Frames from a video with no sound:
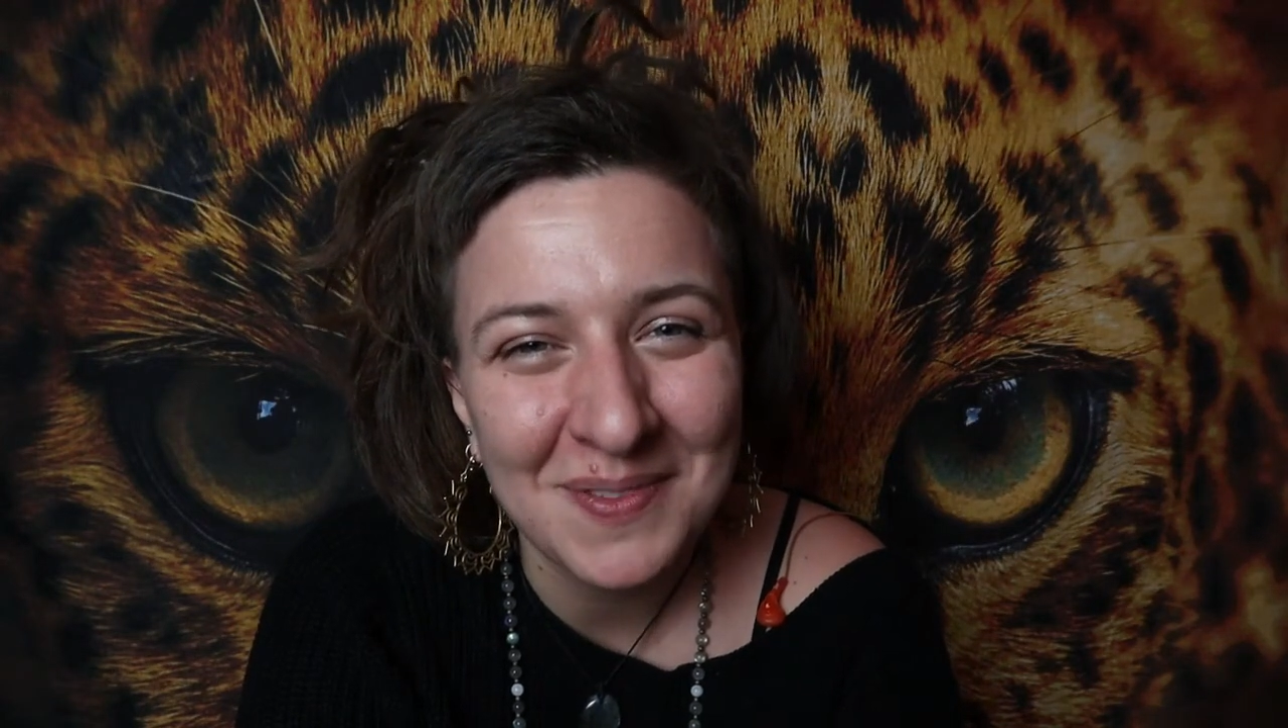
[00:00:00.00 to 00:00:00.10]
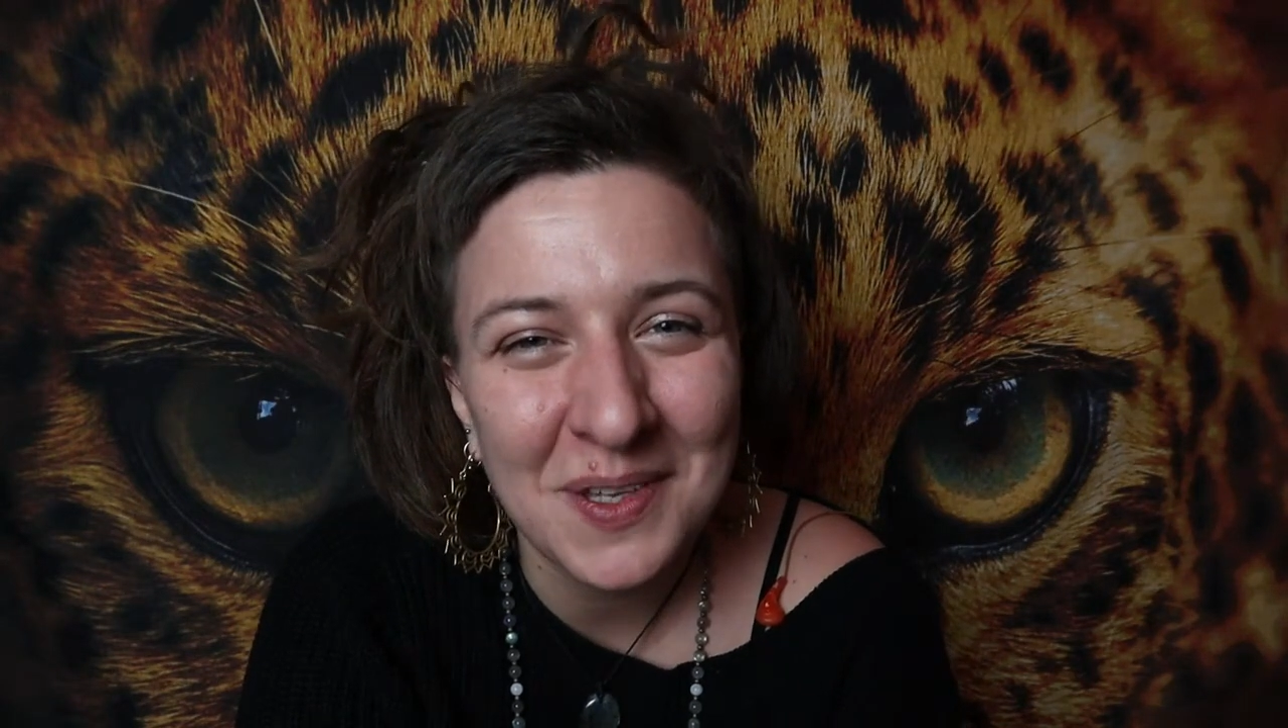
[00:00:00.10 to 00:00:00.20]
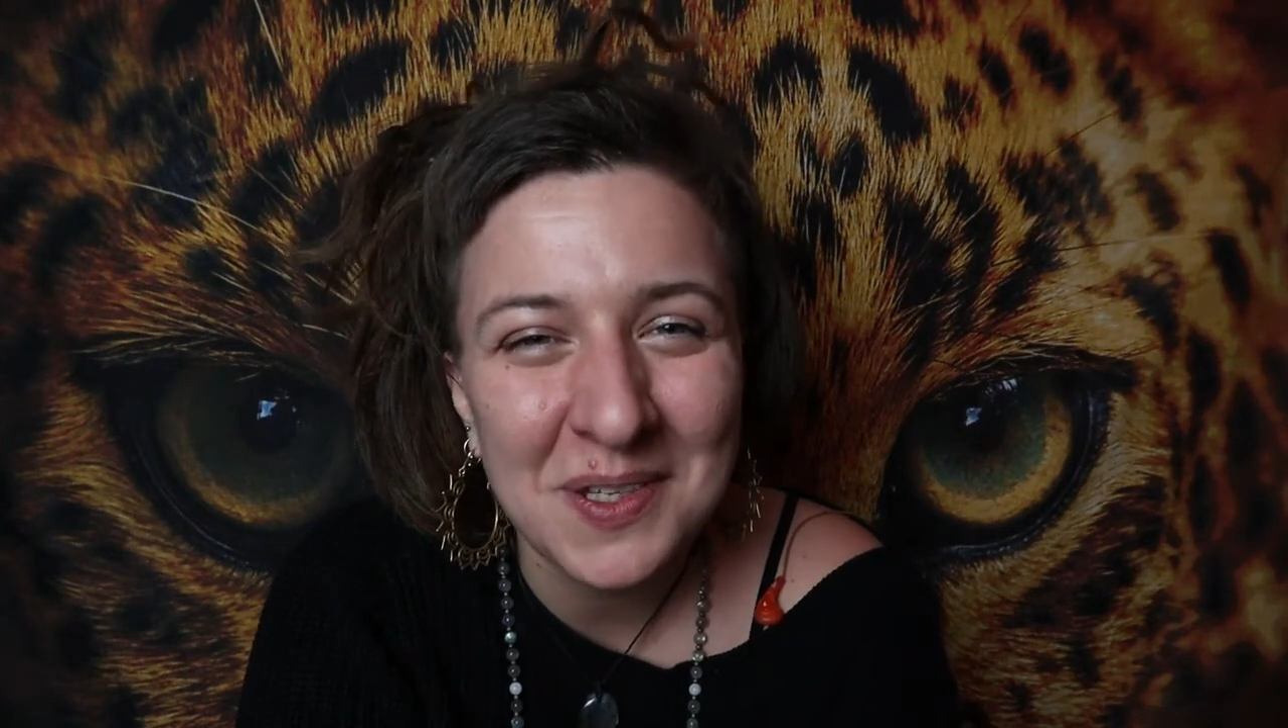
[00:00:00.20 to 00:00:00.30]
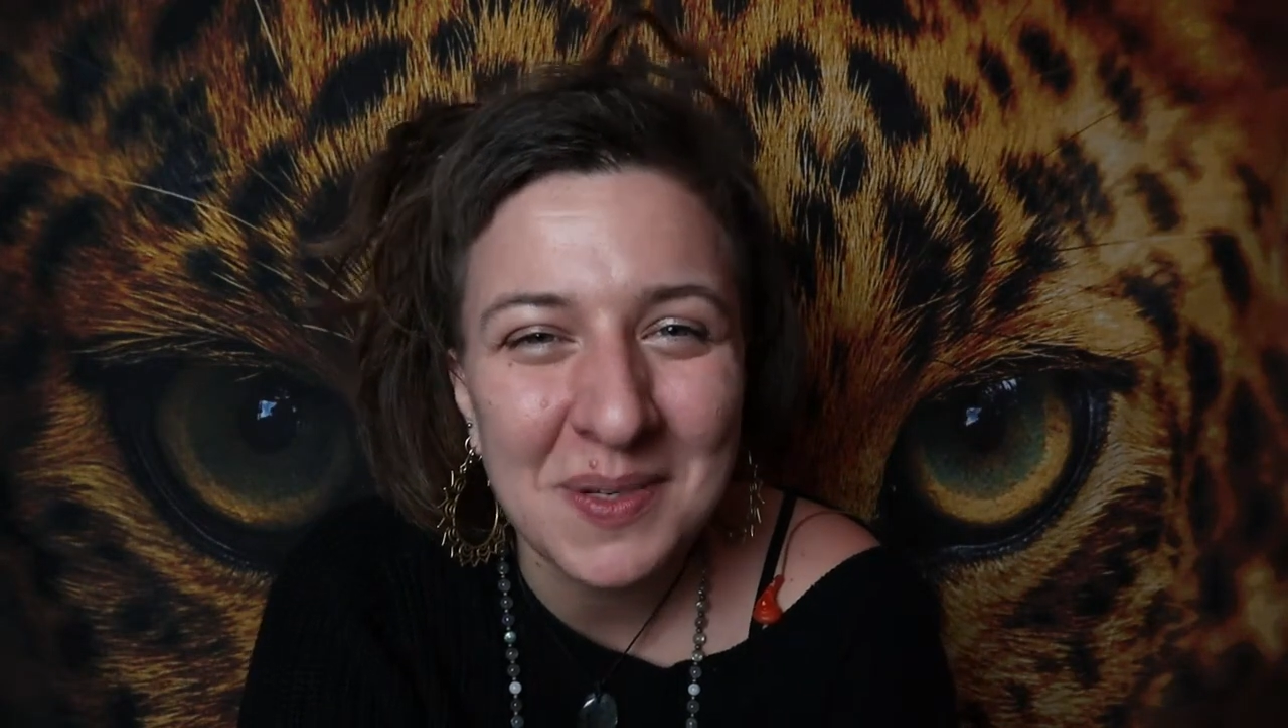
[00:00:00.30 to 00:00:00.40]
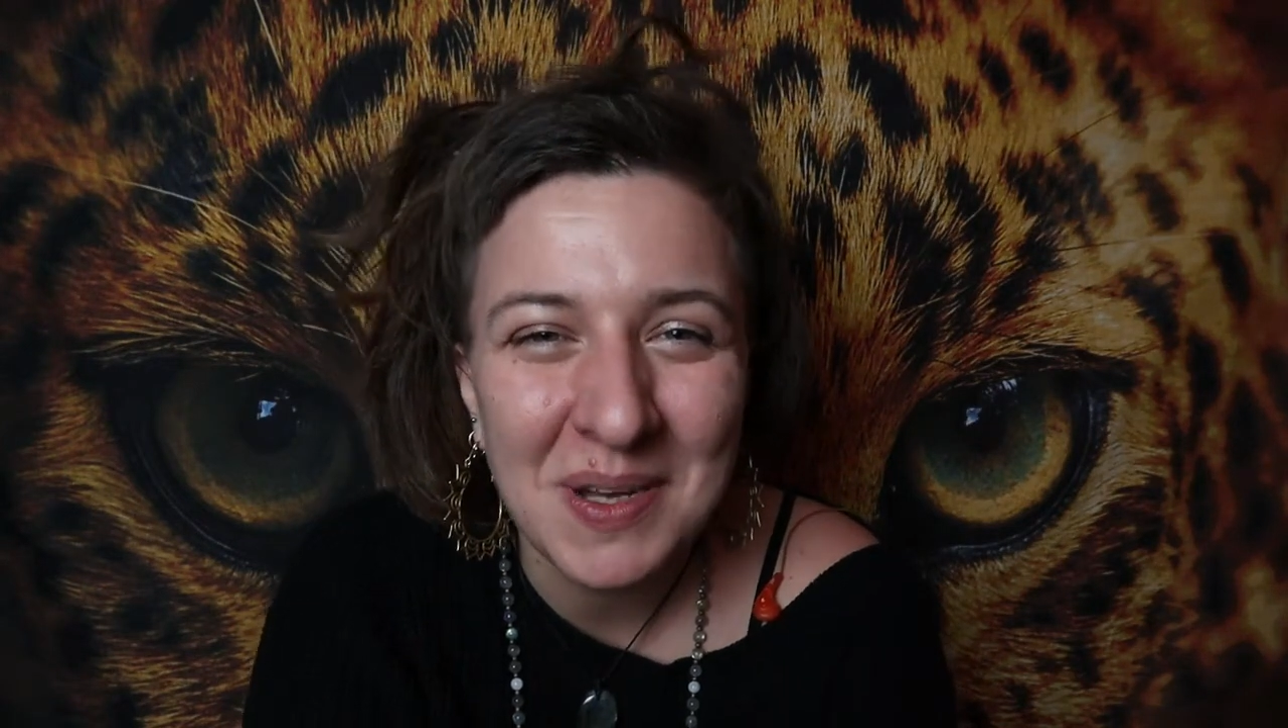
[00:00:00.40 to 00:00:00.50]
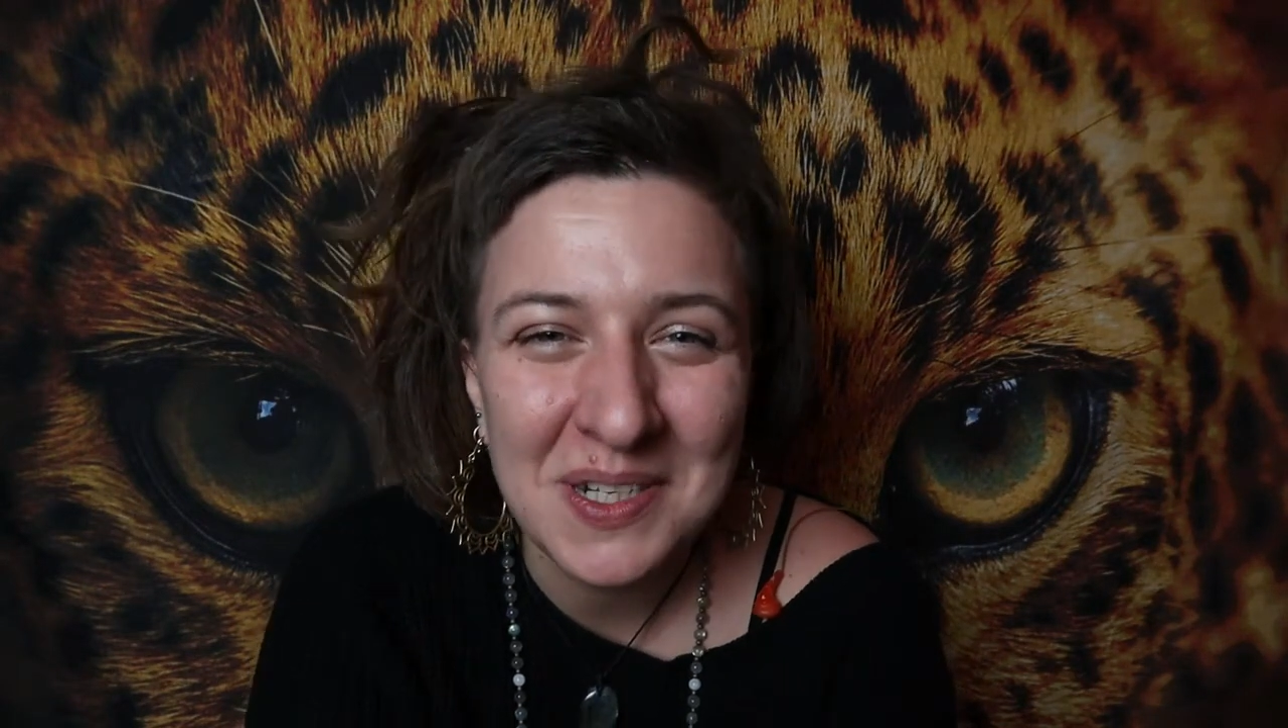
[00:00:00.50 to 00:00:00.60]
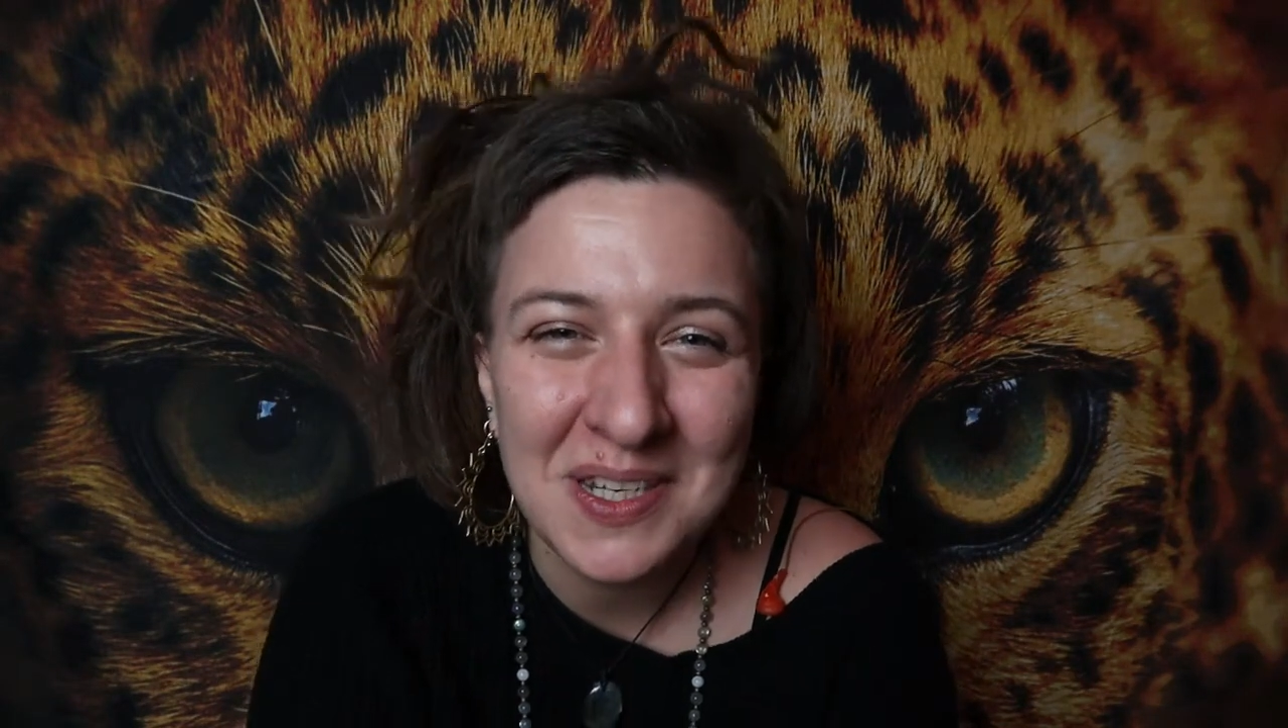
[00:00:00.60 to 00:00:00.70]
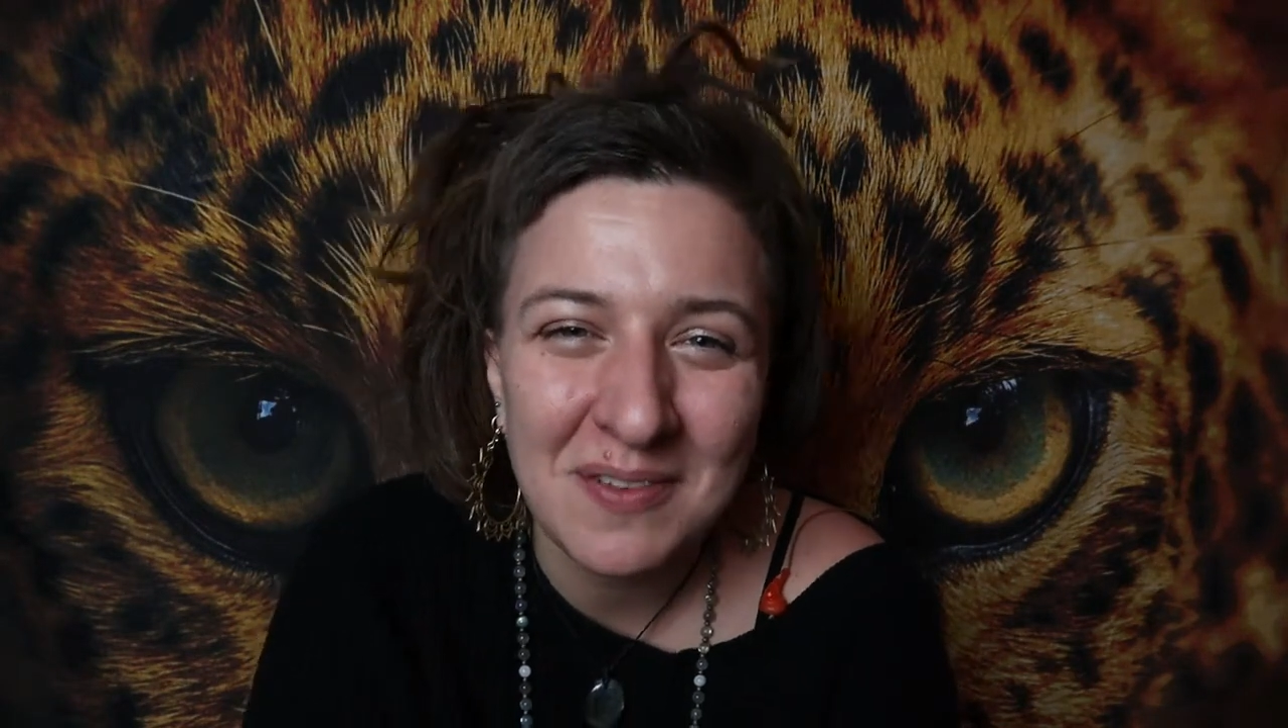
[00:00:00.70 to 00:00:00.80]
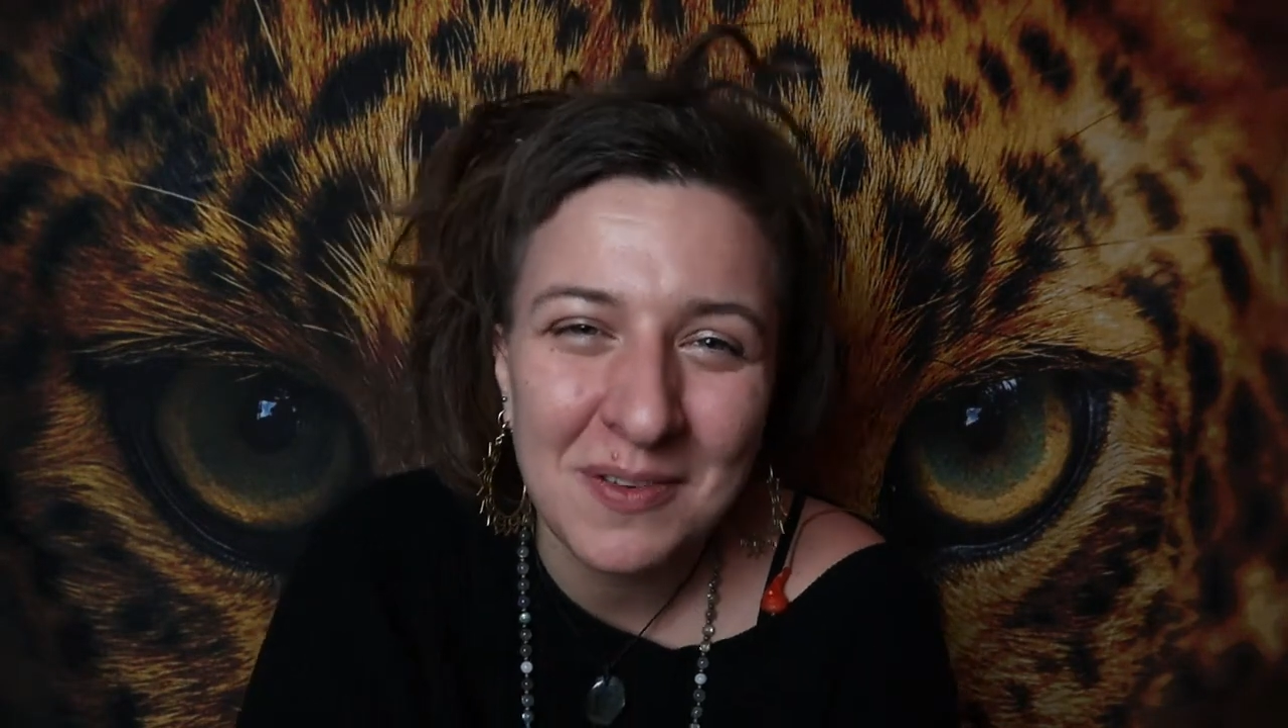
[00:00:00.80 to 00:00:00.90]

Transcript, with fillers: Do zobaczenia